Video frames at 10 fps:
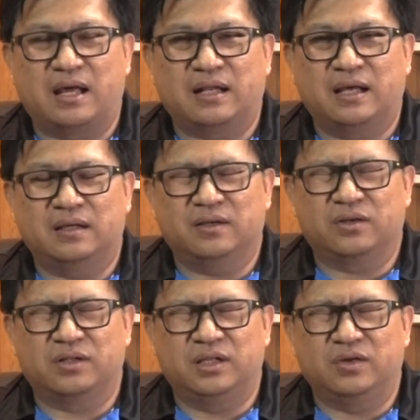ทั้งกร
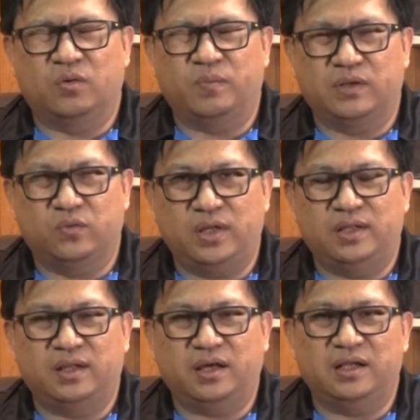ณีของเพนกวิน
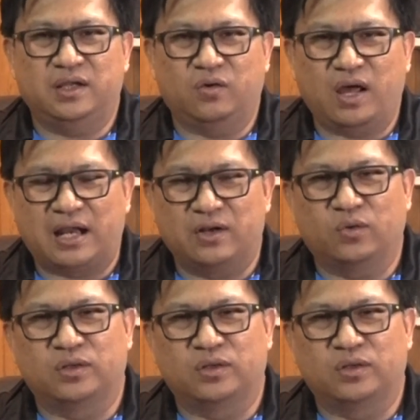ทั้งกรณีของอาน